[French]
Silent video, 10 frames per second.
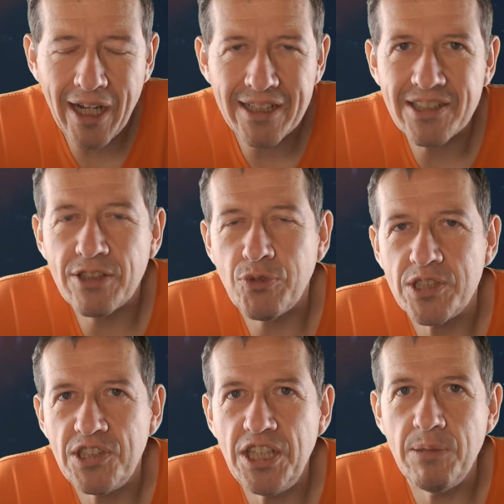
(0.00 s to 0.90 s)
Et cette
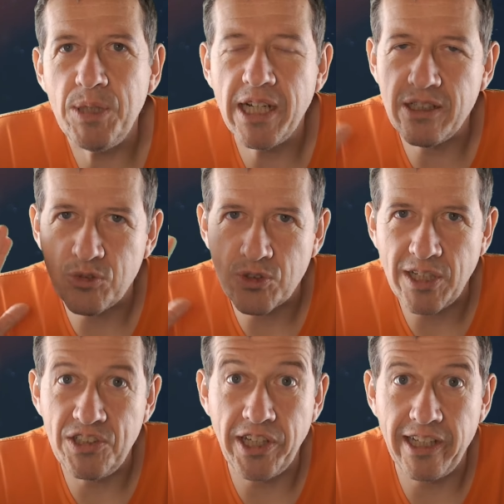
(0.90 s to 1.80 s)
fois-ci, eh bien, ce sera
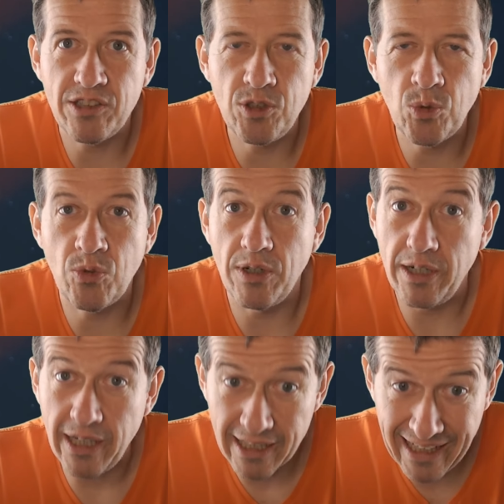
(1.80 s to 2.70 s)
direction
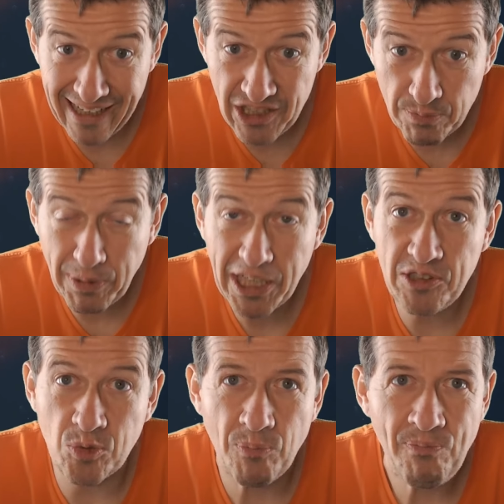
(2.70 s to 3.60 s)
la case
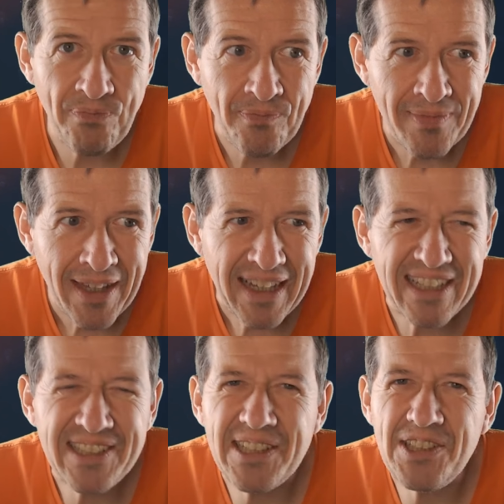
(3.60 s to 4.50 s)
prison. Et
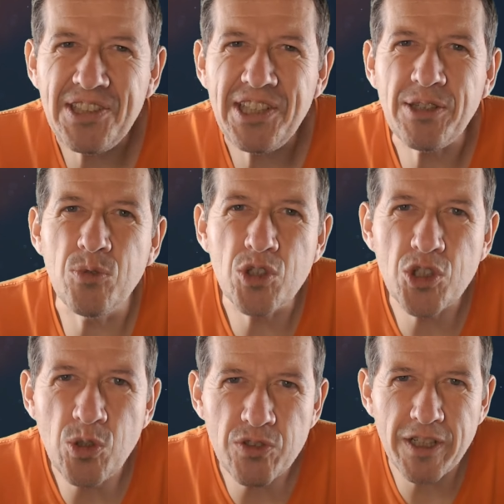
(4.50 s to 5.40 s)
c'est ici qu'une
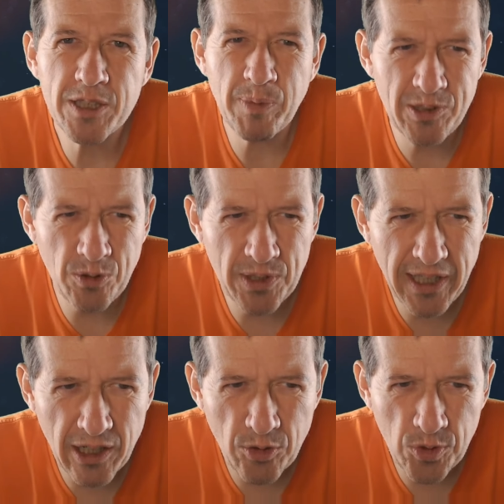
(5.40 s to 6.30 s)
chance va se présenter
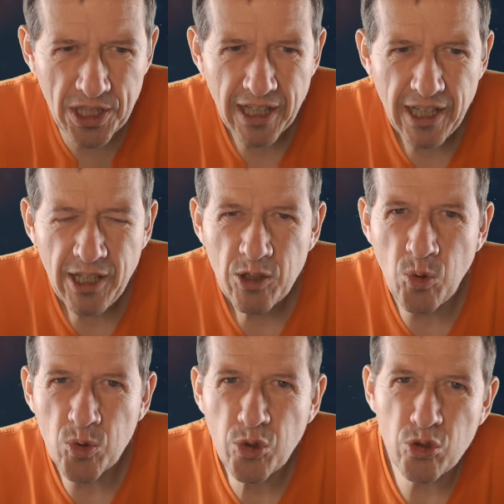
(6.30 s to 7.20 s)
à lui.
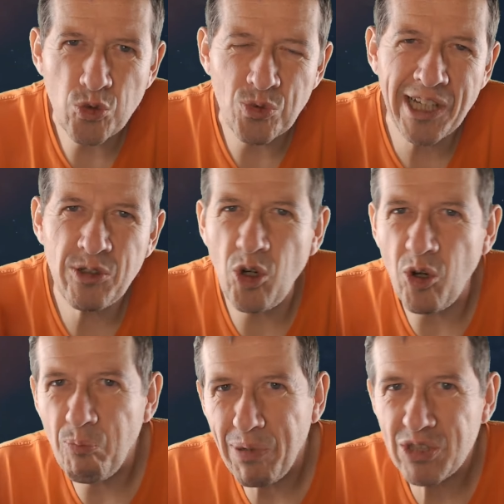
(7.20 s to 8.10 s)
Contre son accord
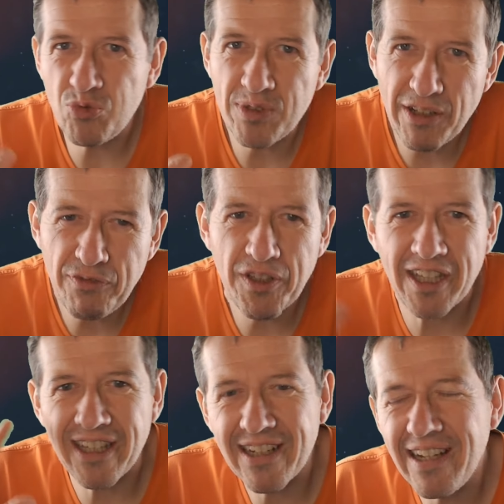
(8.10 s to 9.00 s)
pas tout à fait
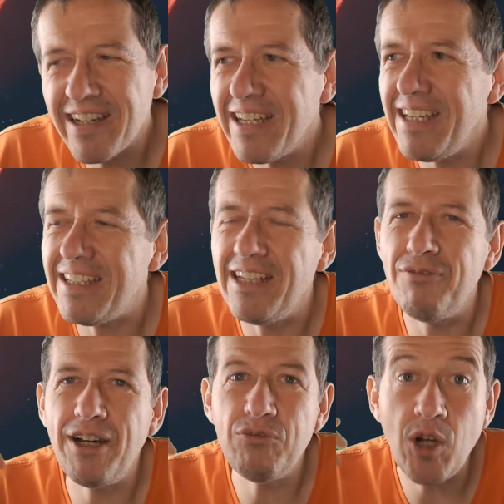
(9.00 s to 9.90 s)
éclairé, il
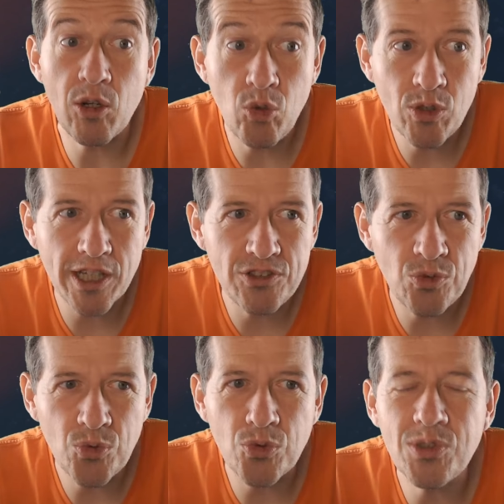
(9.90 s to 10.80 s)
va avoir
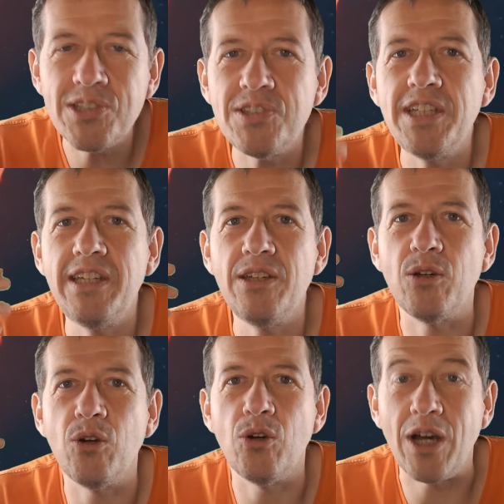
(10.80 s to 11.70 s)
l'occasion de tester
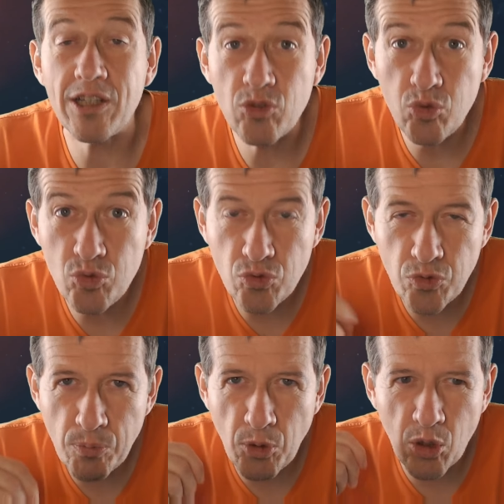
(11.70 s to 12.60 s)
euh, un tout nouveau
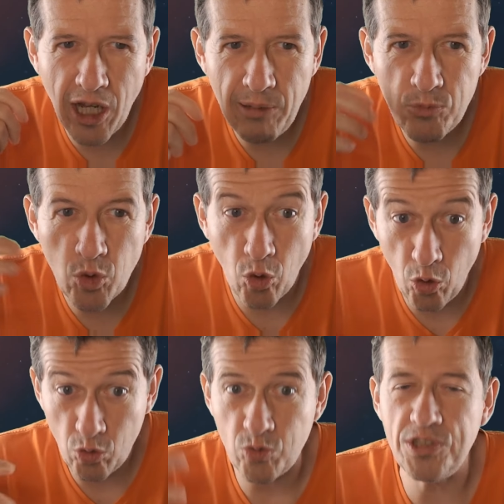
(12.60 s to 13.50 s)
programme de
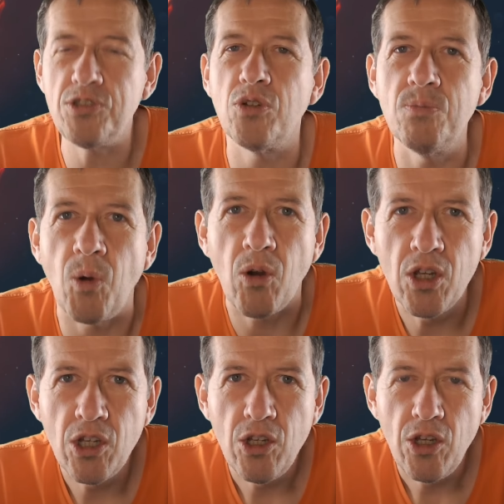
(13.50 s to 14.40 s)
reconditionnement.
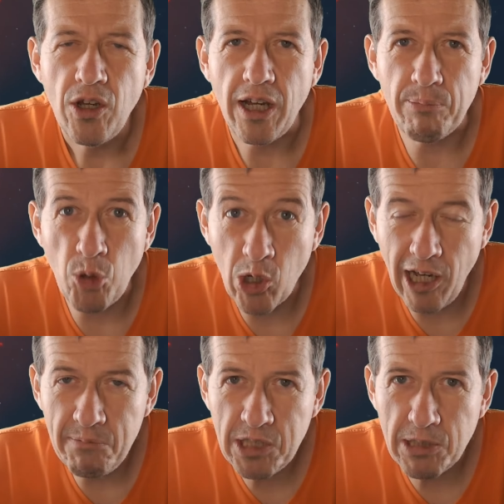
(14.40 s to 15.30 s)
Un
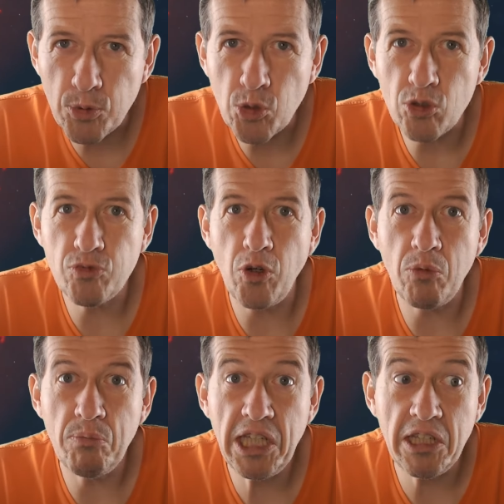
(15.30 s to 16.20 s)
programme qui peut
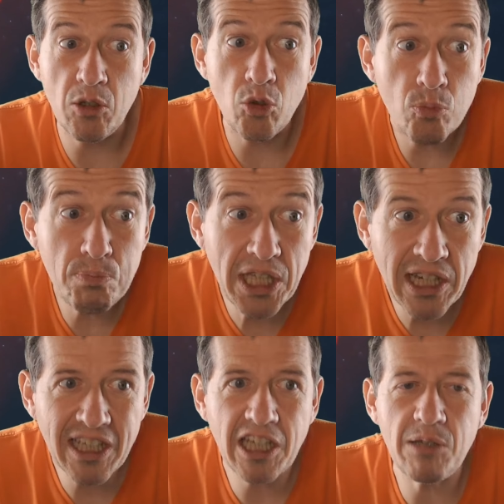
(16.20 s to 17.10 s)
transformer le pire
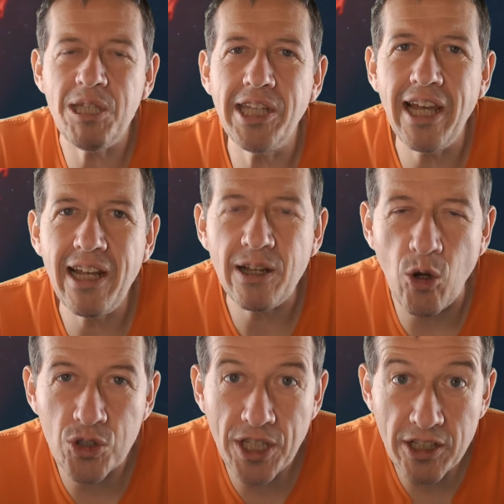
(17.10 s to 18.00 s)
criminel
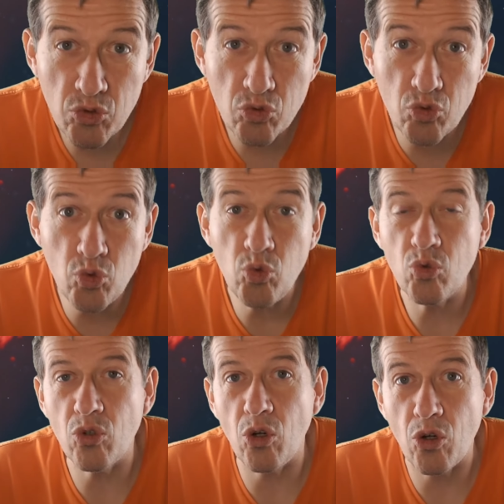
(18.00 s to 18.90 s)
en un doux
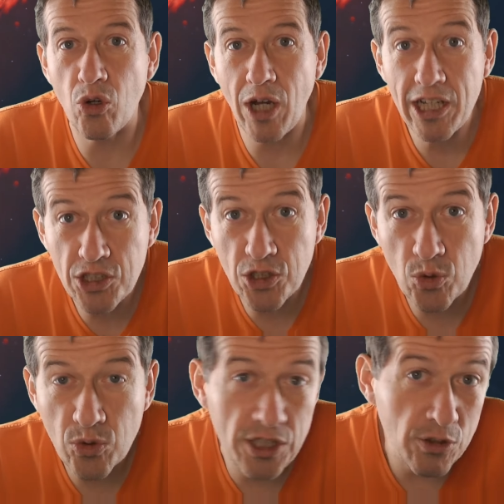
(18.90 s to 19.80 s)
euh,
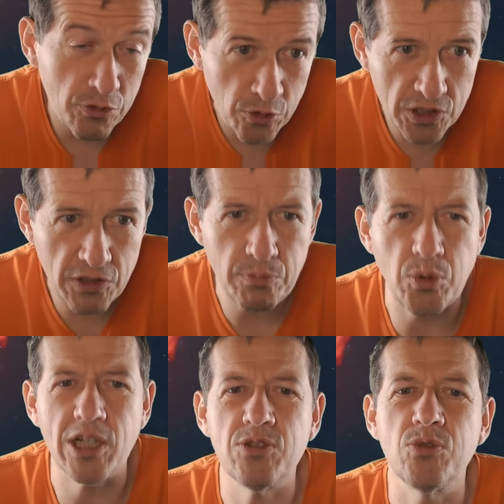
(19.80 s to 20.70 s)
agneau inoffensif pour
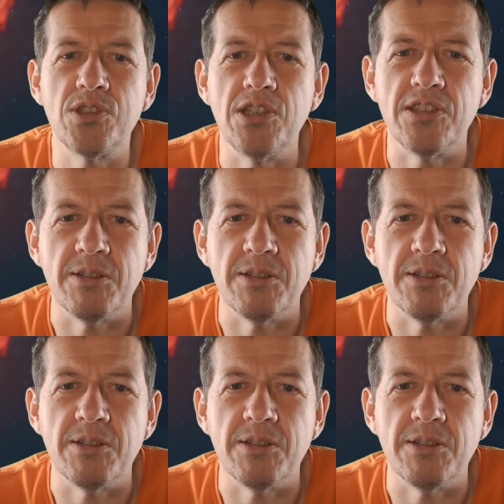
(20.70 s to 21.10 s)
la société.